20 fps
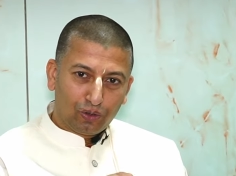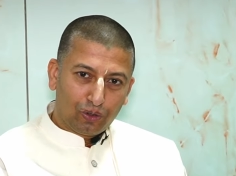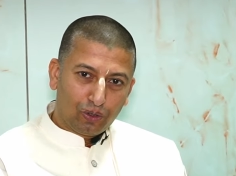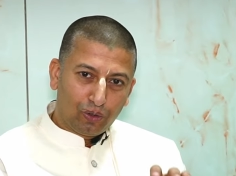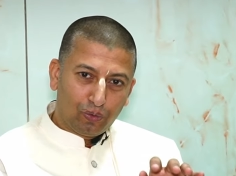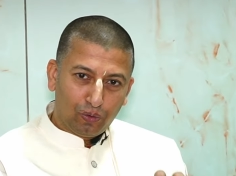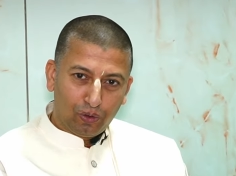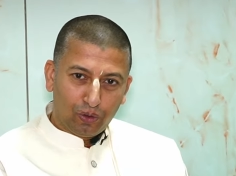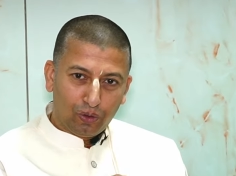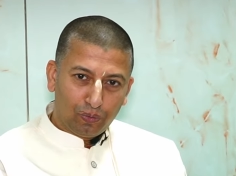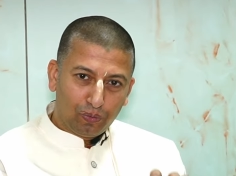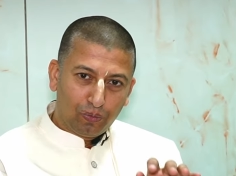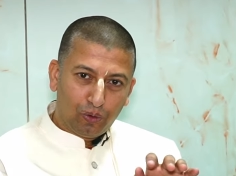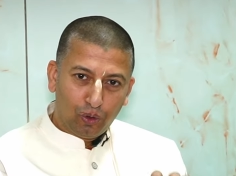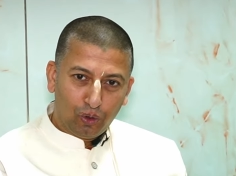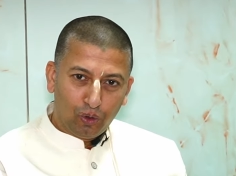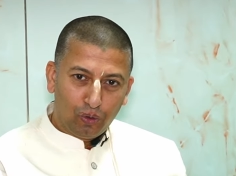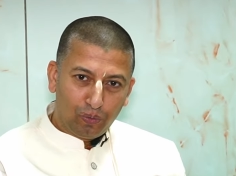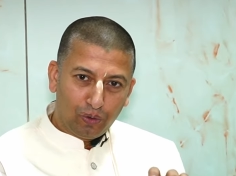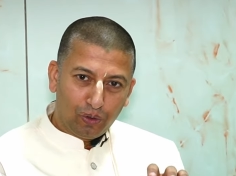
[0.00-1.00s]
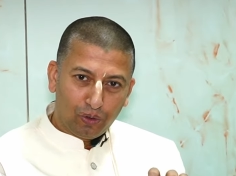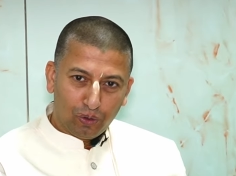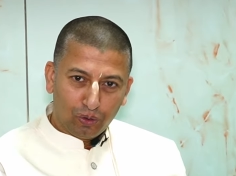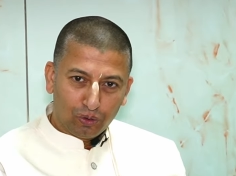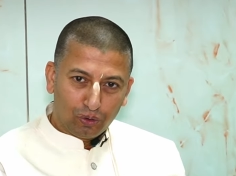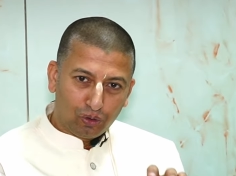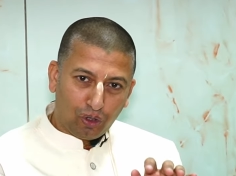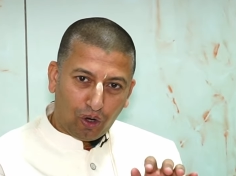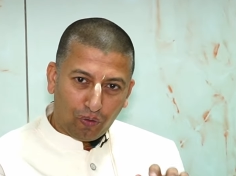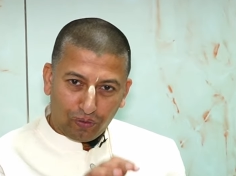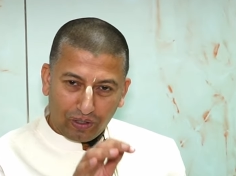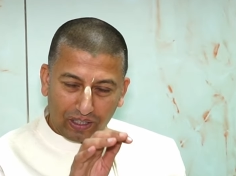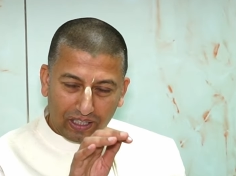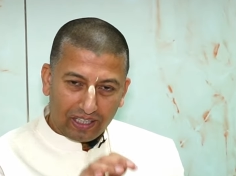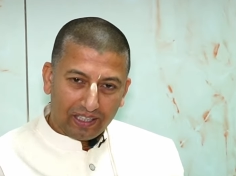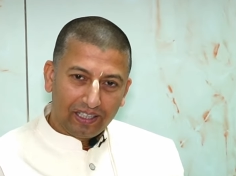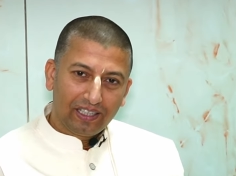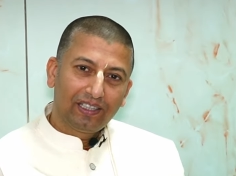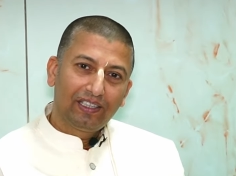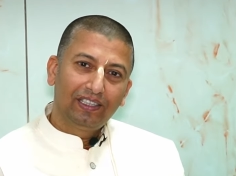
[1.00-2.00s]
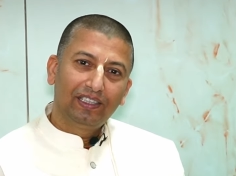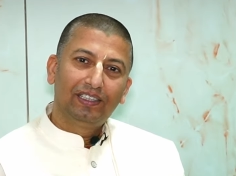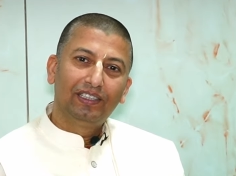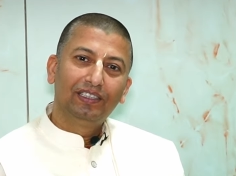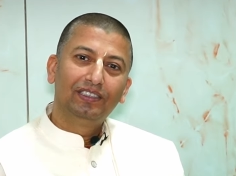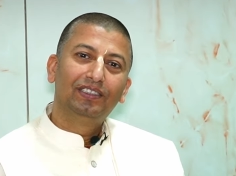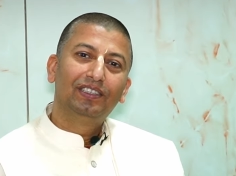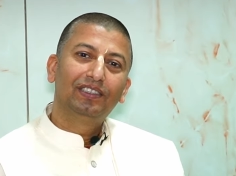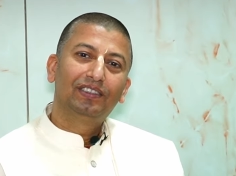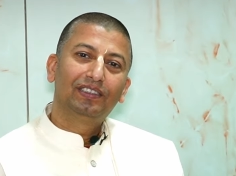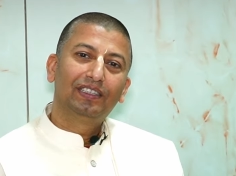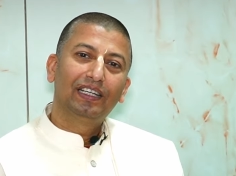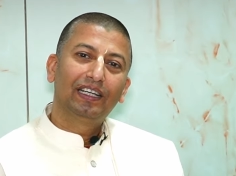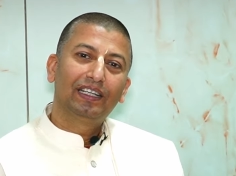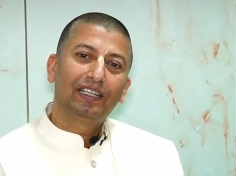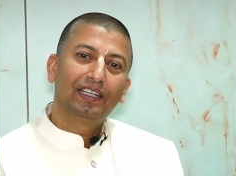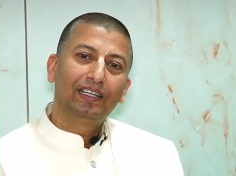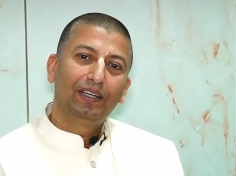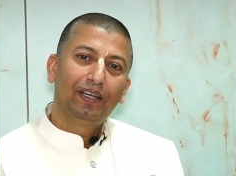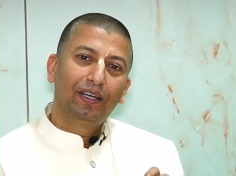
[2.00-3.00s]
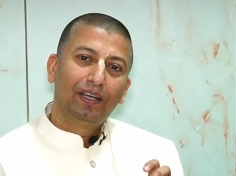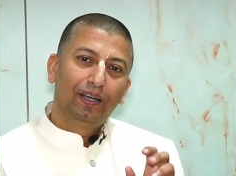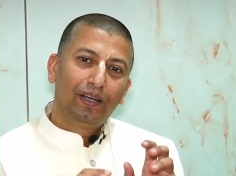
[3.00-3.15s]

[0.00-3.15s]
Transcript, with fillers: तो वो भूमि को सॉफ्ट कर देती थी जिससे कि